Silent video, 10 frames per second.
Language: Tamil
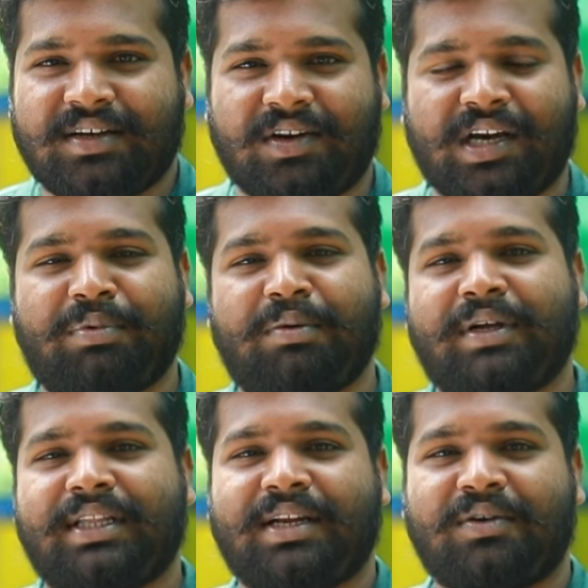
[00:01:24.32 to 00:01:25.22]
என்னுடைய அப்பா
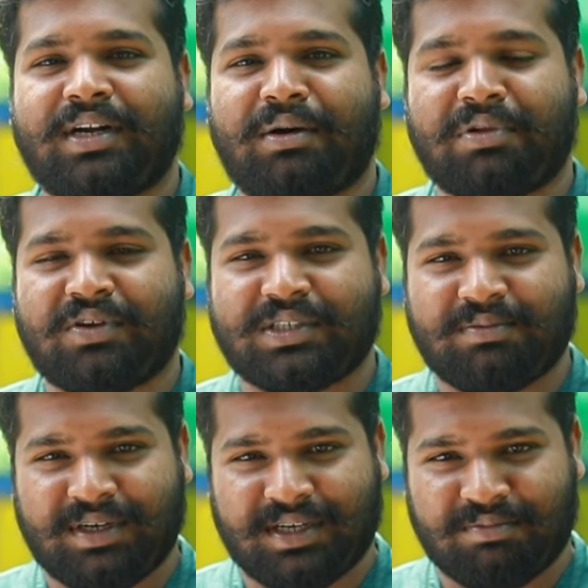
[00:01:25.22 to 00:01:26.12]
பார்த்திங்கன்னா ஒரு நாற்பது
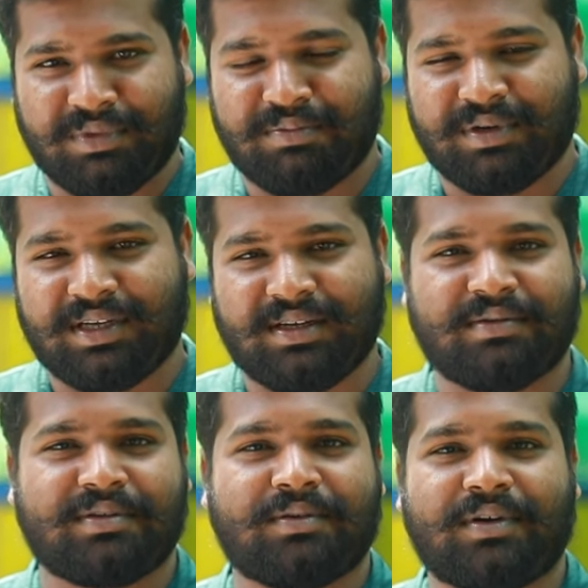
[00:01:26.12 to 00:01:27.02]
வருஷமாக மீன்பிடி
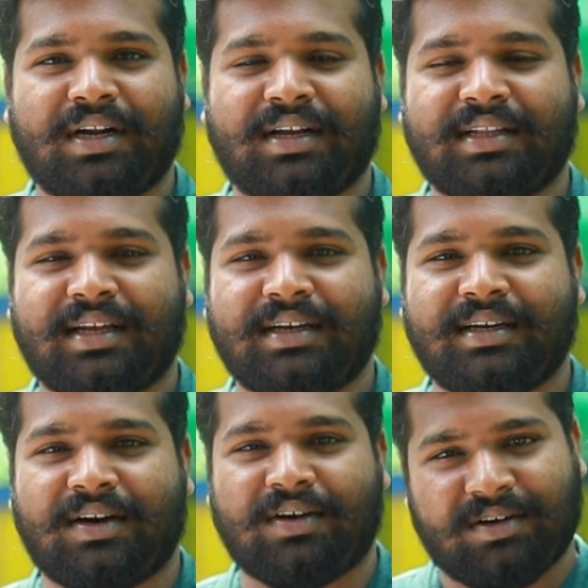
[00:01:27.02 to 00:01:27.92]
தொழிலில் இருந்தார்
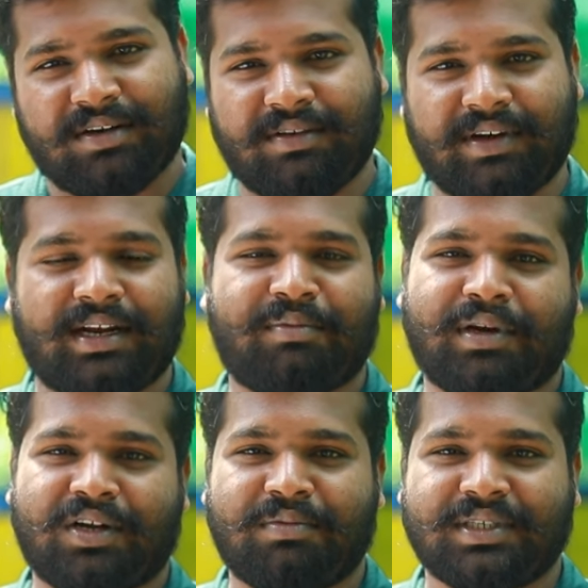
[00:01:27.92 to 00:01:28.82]
அவருக்கு வேறு
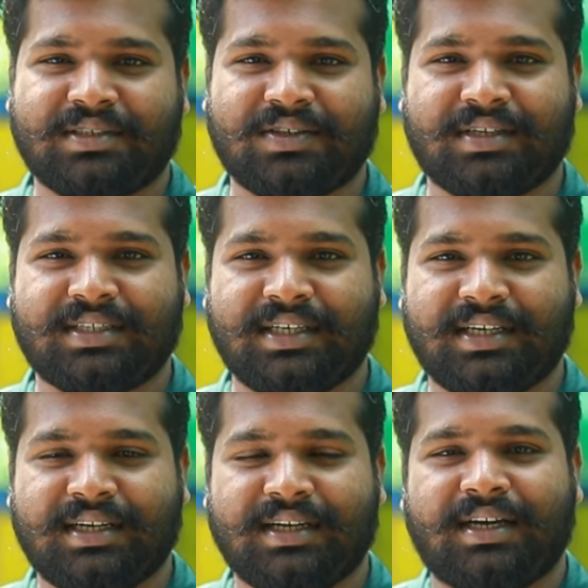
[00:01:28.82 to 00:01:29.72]
பார்ட் ஆஃப் பிஸ்னஸும் இருந்துச்சு
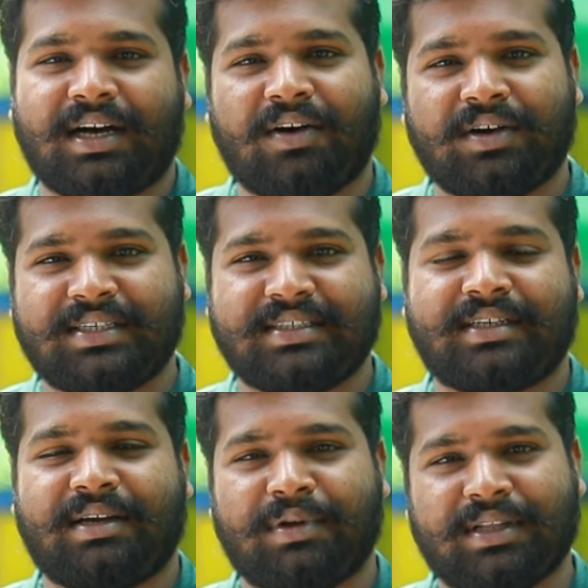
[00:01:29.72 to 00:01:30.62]
அவர்
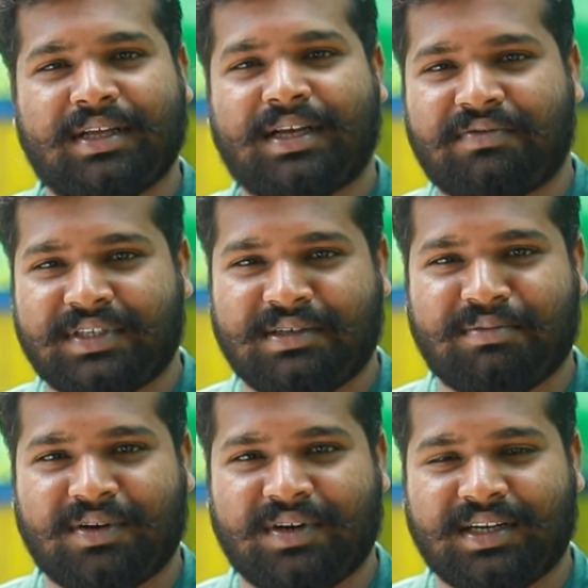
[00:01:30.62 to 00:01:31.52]
சீசன் டைமில் இந்த ஃபிஷிங்
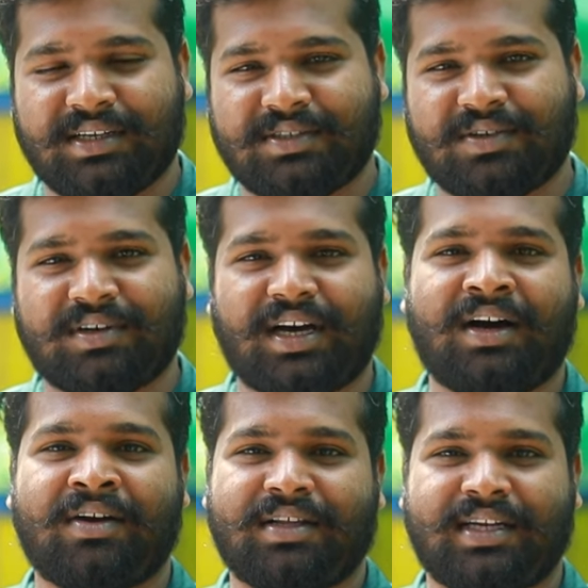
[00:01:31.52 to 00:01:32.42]
பண்ணுவார் ஸோ
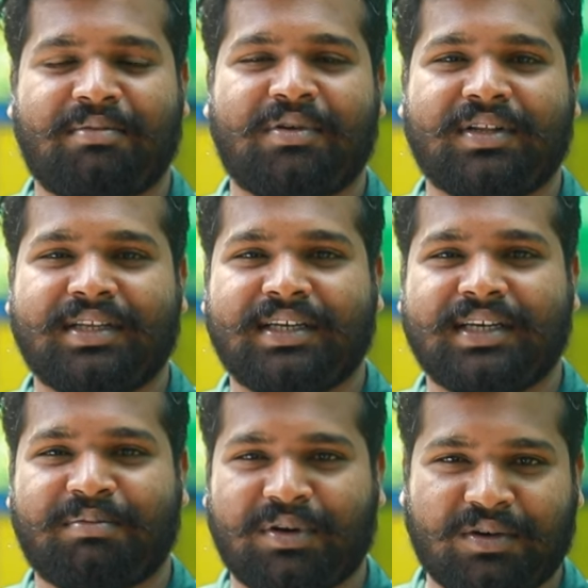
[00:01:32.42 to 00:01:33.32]
நாங்களும் அந்த டைமில் வந்து
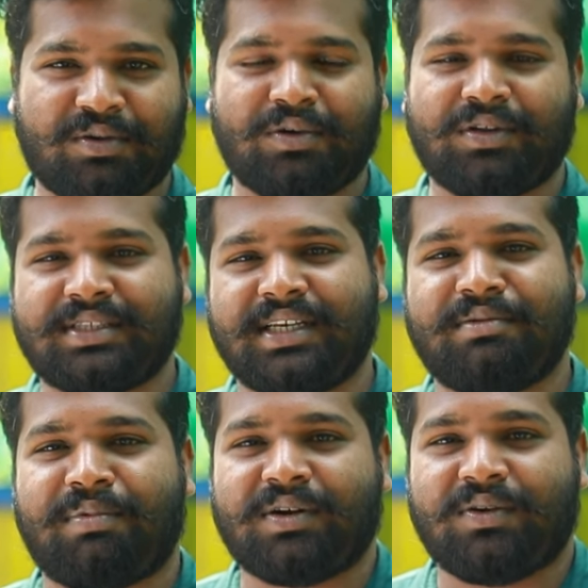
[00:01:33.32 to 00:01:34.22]
அப்போ அவர் கூட வந்து
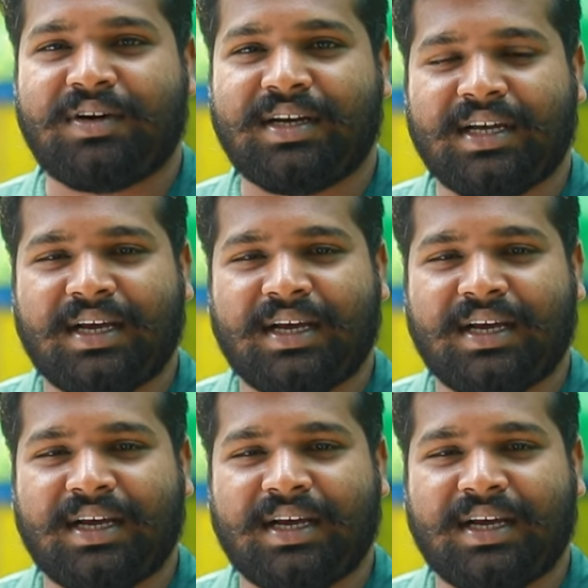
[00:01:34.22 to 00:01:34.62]
சேர்ந்து பண்ணுவோம்